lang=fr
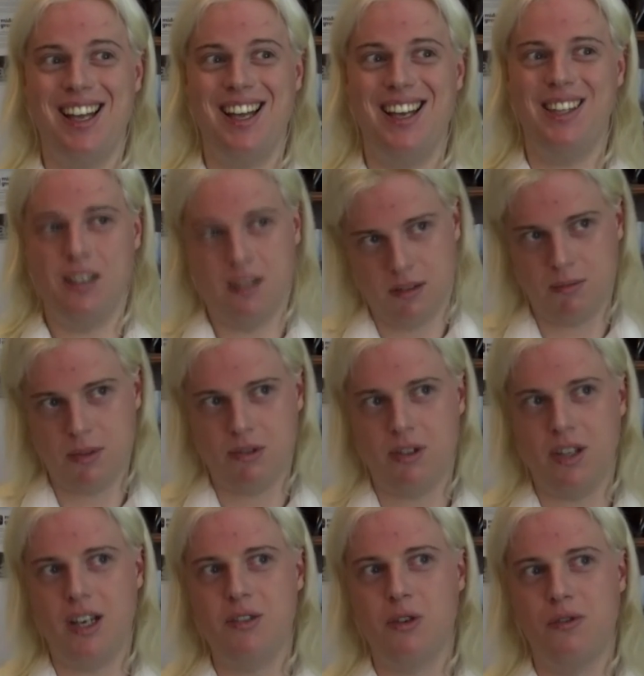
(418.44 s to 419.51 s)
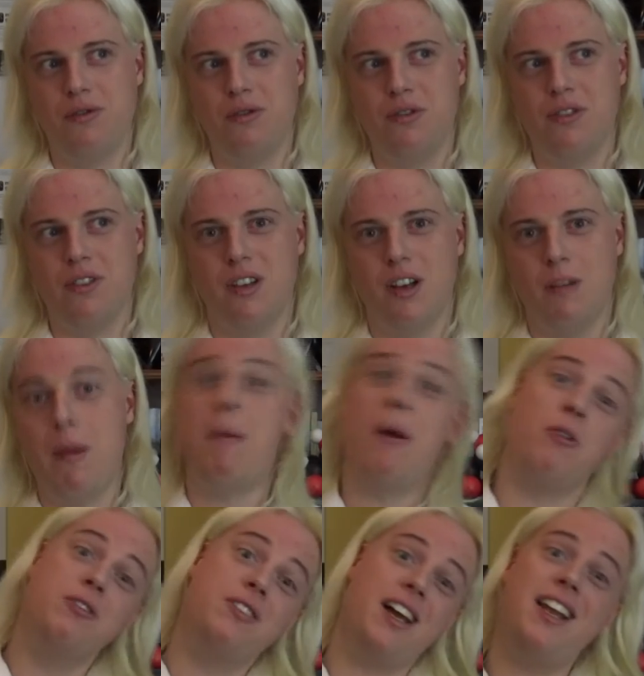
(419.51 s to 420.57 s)
Eh non, parce que Thalès refuse. Mais
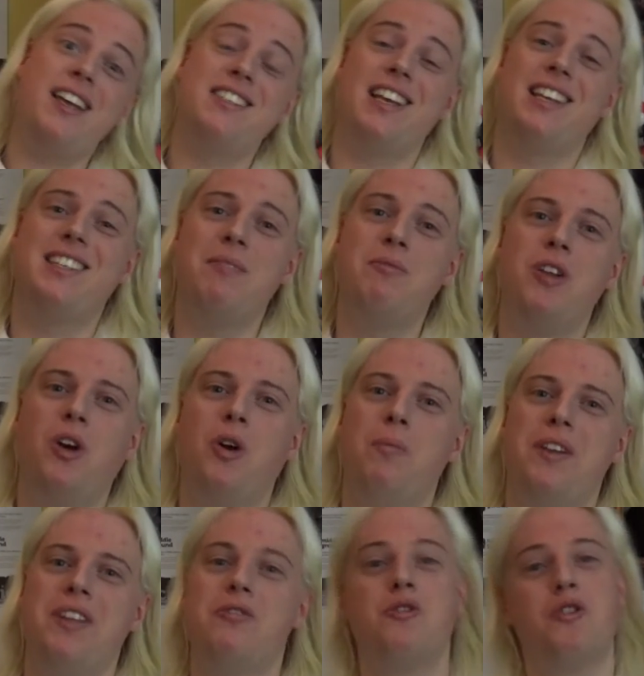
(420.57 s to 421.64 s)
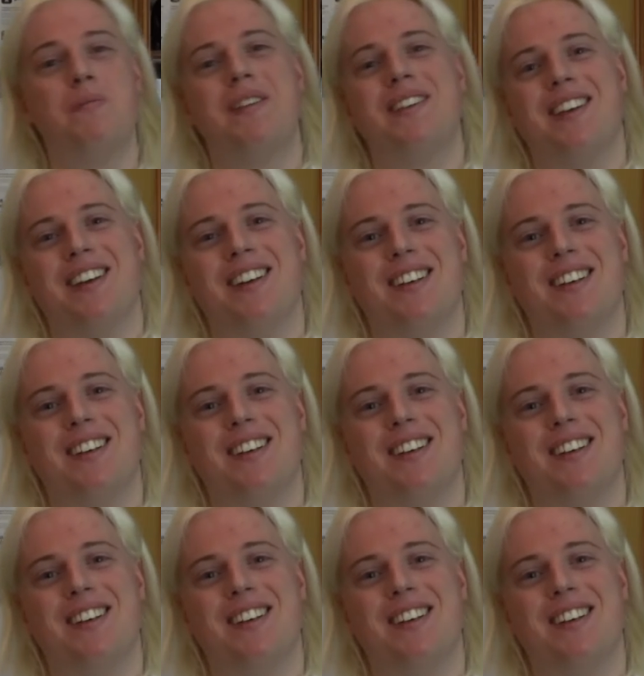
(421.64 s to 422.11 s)
par contre Thalès accepte de l'accompagner sur le champ de bataille.